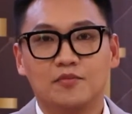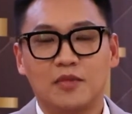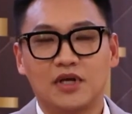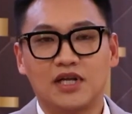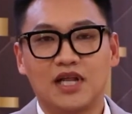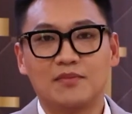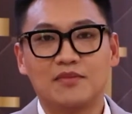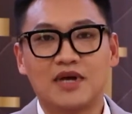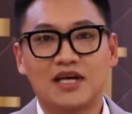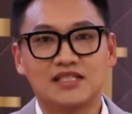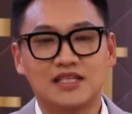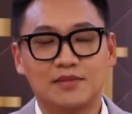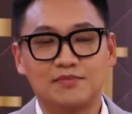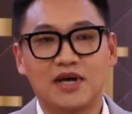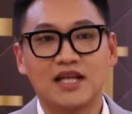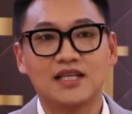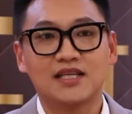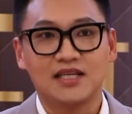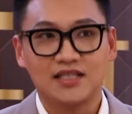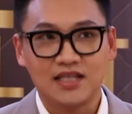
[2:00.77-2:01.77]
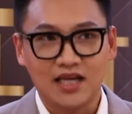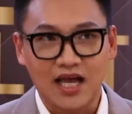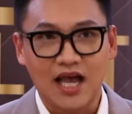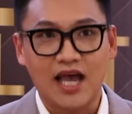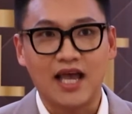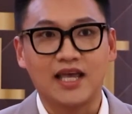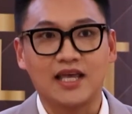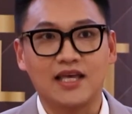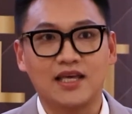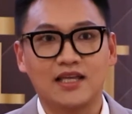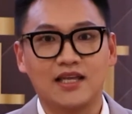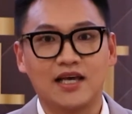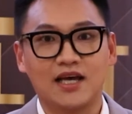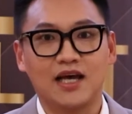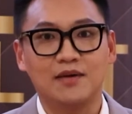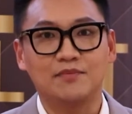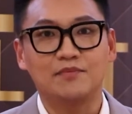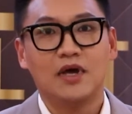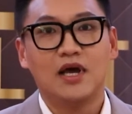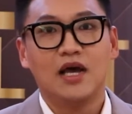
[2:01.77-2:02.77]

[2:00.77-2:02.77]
มันทำงานสัมพันธ์กันยังไงนะครับ